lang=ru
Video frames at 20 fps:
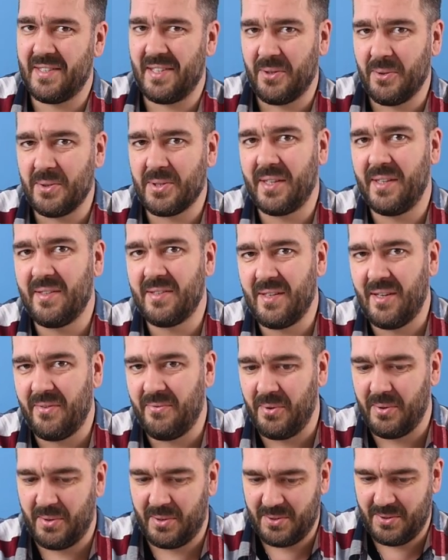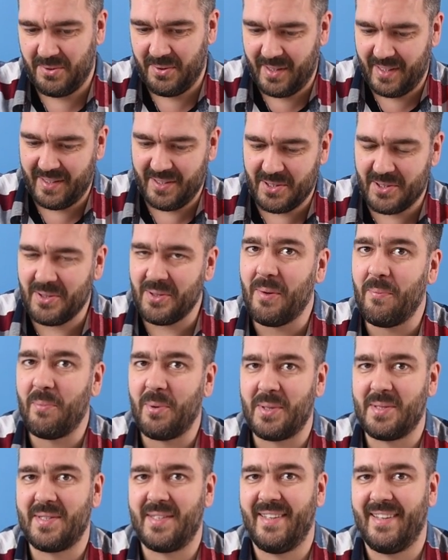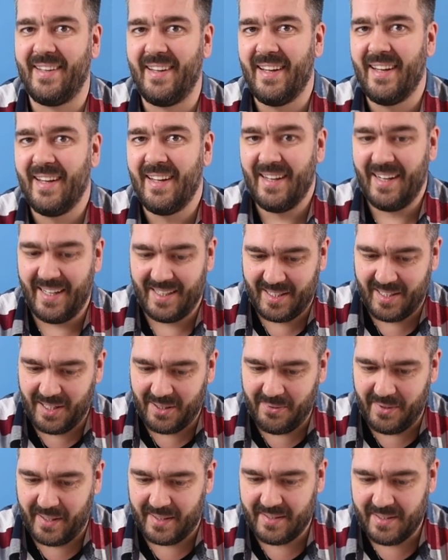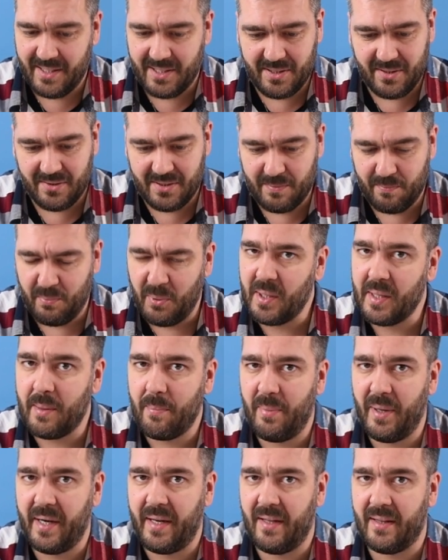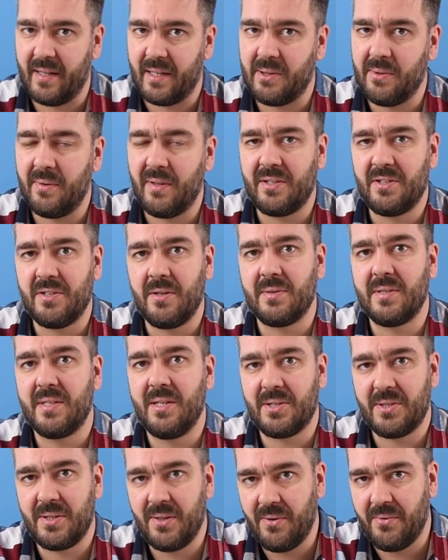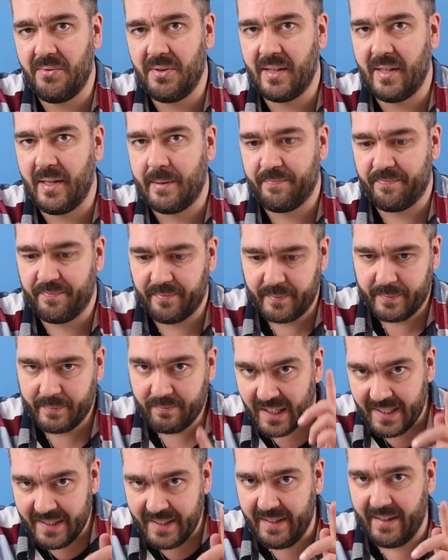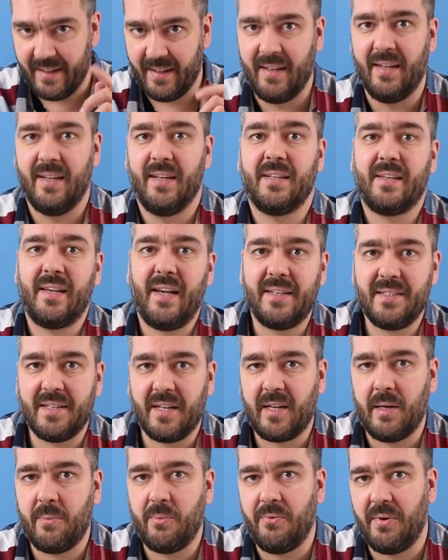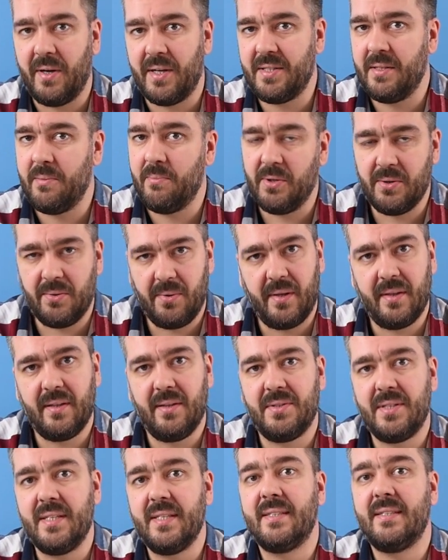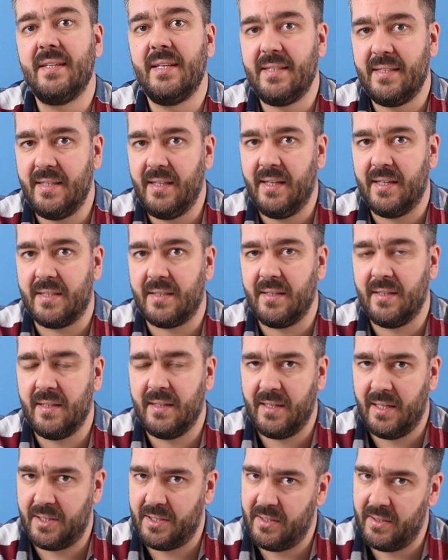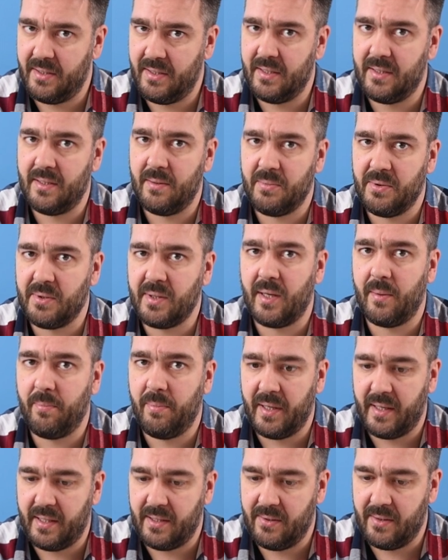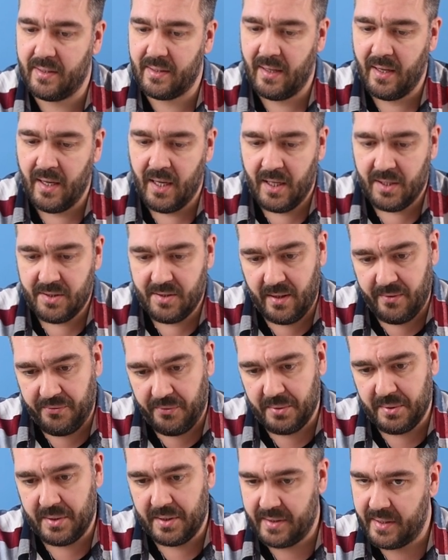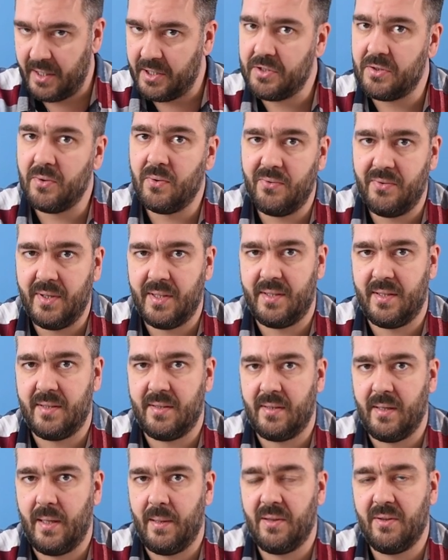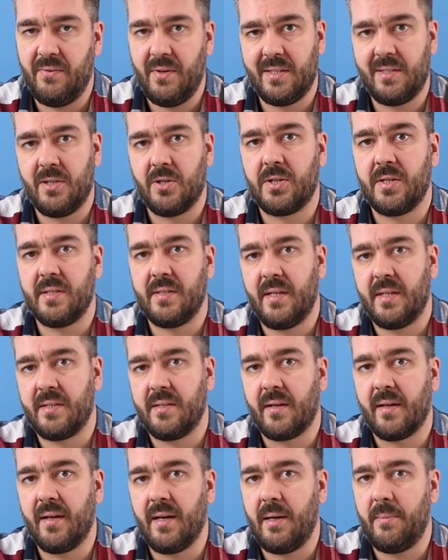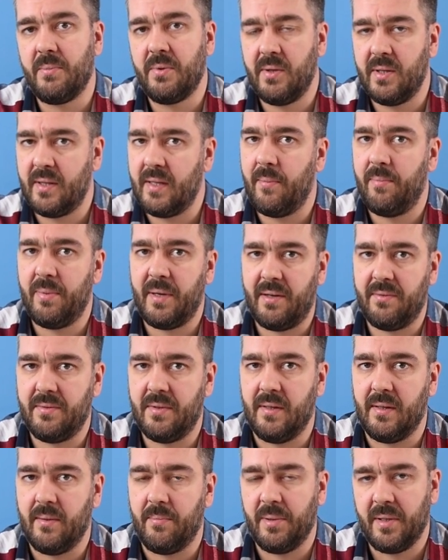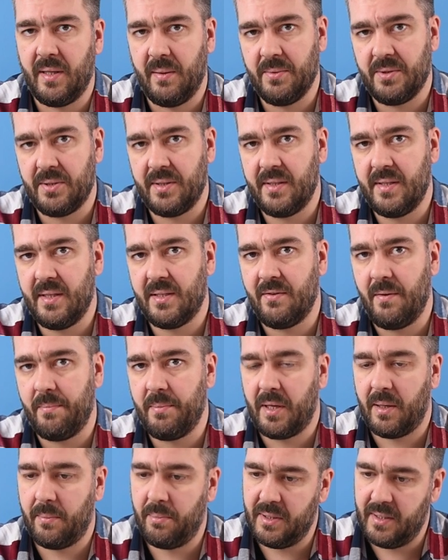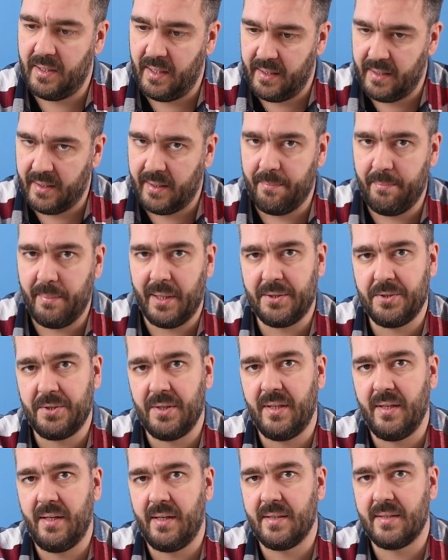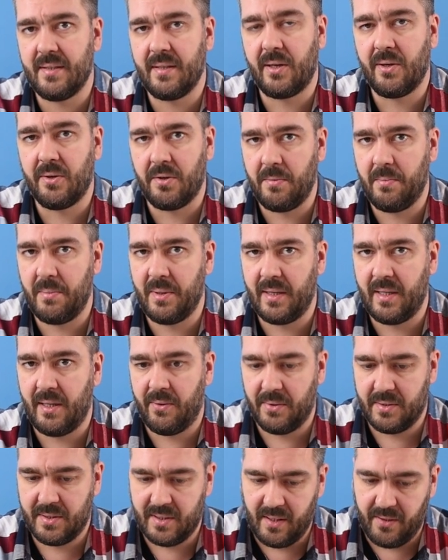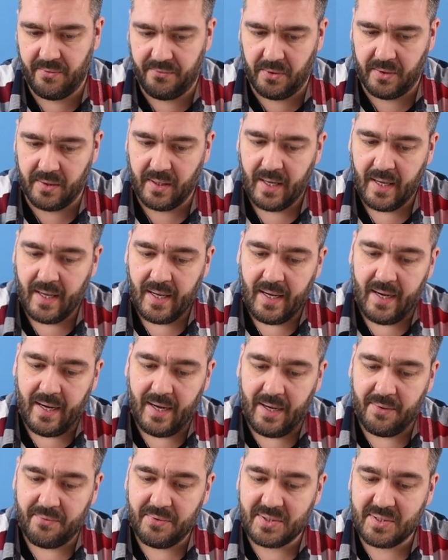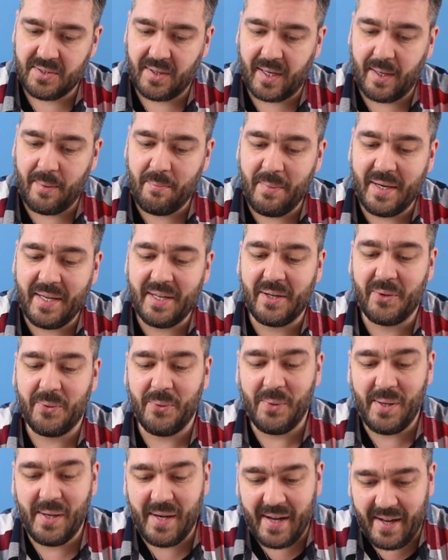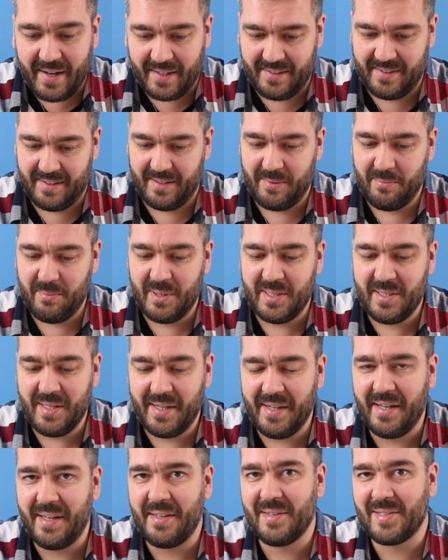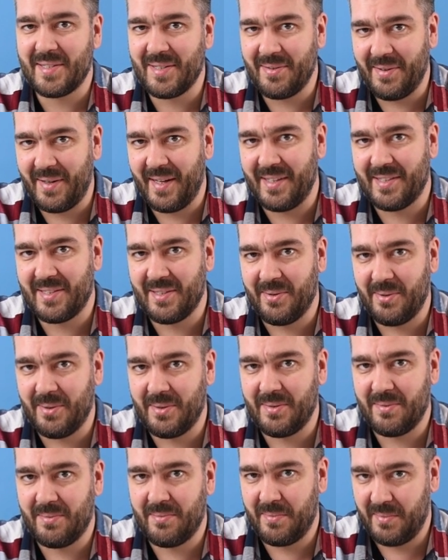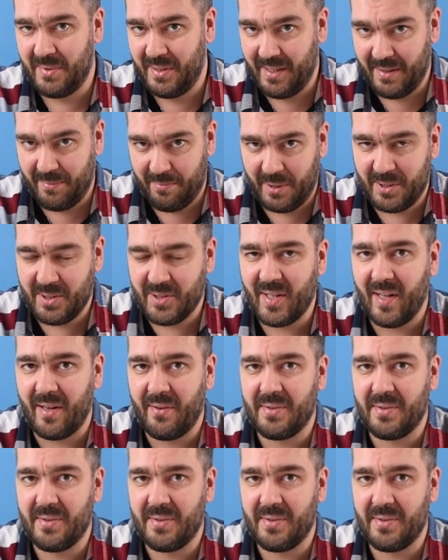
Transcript: заглушки на телефонах, что их тяжело просто открывать. Здесь же полный порядок. Но начнем с внешнего вида. И для тех, кому важно, модуль NFC здесь есть, и также это многих порадует. Телефон достаточно увесистый, 216 грамм, но это оправдано, потому что здесь, во-первых, батарейка 5400, кроме того, телефон а, высокоманикулярный материал, называется вот я прочитал